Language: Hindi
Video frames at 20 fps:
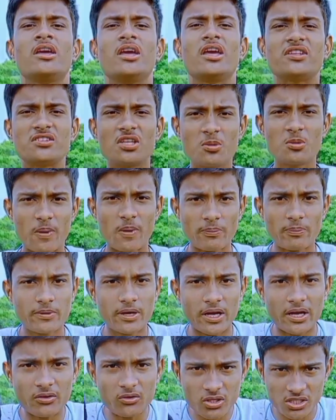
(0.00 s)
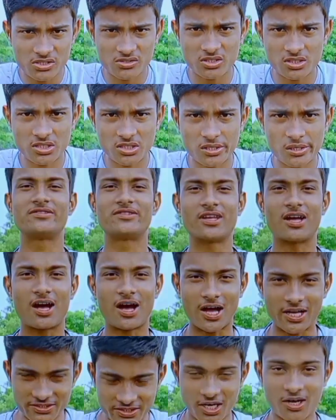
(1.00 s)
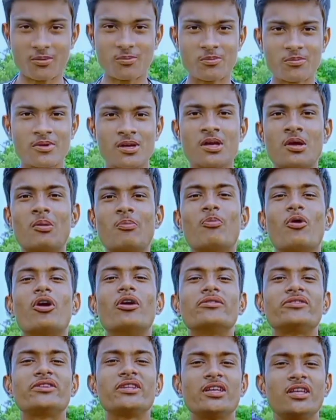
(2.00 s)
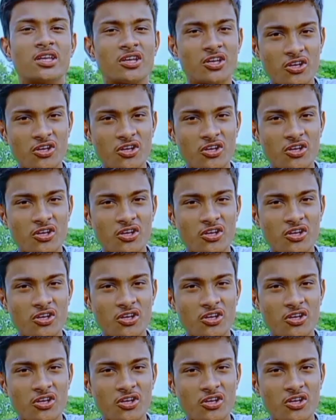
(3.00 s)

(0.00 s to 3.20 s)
ये सिर्फ आपके एडुकेशन के लिए आज हम बहुत ही